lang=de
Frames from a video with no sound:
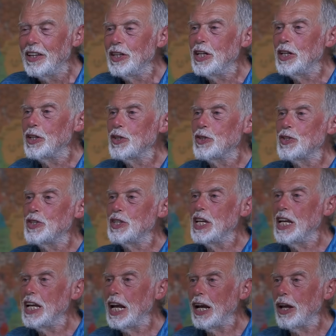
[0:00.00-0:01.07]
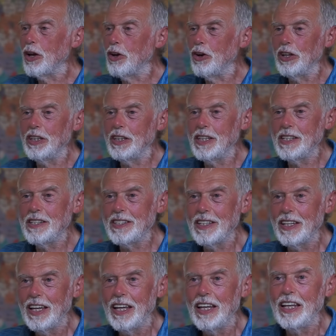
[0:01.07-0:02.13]
die das Siegel
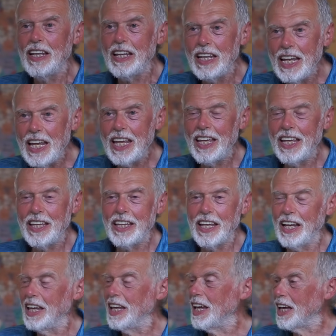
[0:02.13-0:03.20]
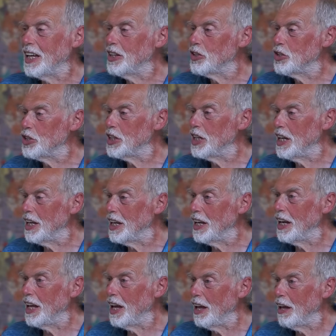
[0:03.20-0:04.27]
Gottes nicht an ihren
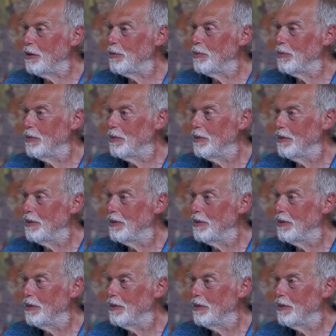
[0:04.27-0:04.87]
Stirnen haben.